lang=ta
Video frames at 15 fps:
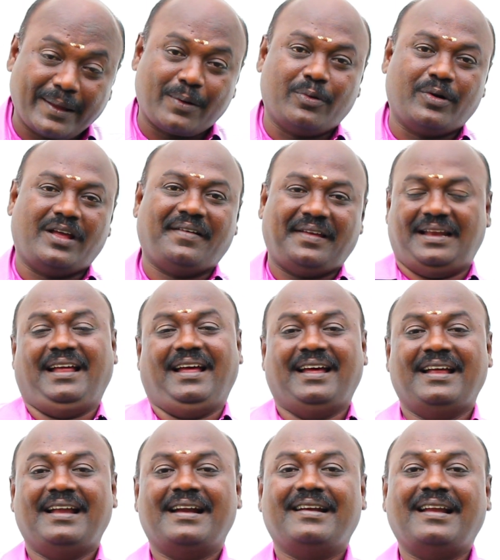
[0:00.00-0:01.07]
வைக்கக்கூடிய வகையில்
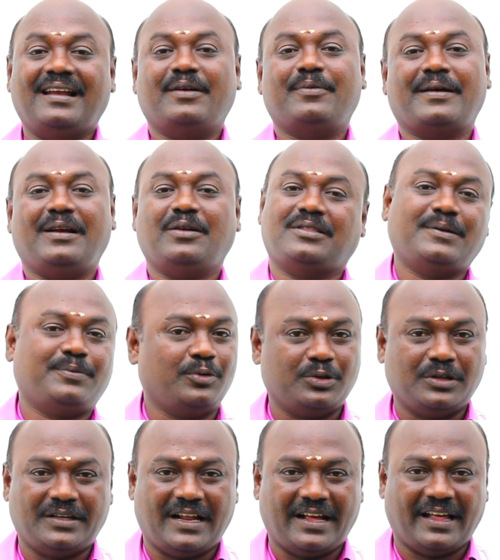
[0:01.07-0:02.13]
நல்ல வகையில் திருப்பு
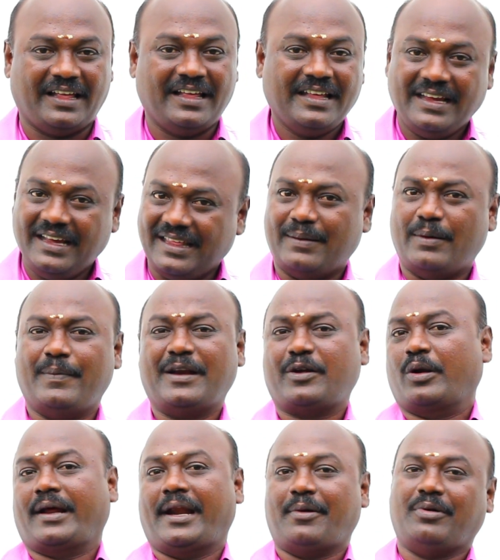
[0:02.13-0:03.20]
கொடுத்துருக்குறாங்க நம்ம
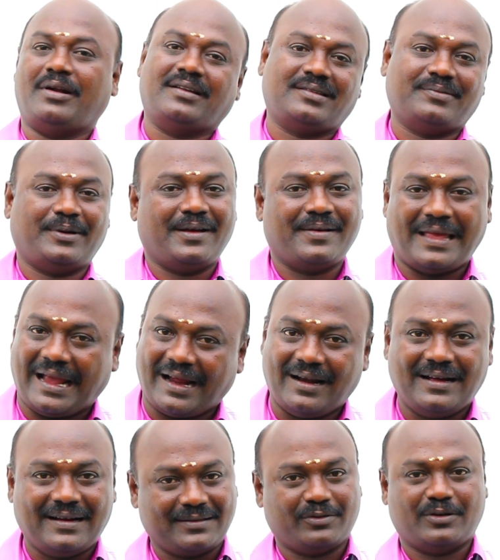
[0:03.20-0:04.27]
மேற்கொள் கட்டி கூட அடுத்த பக்கம்
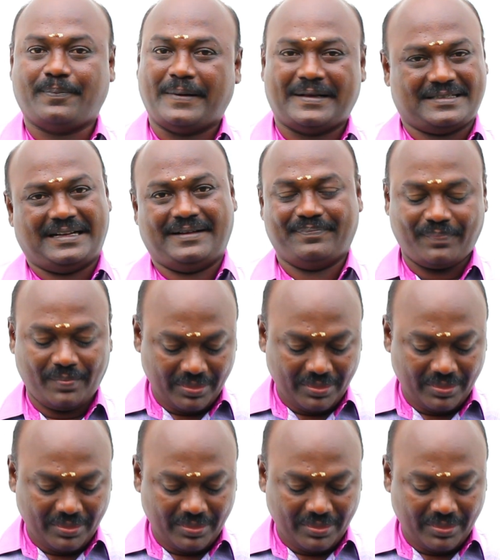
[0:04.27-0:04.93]
கேட்கலாம் அடுத்த பக்கம் பேசலாம்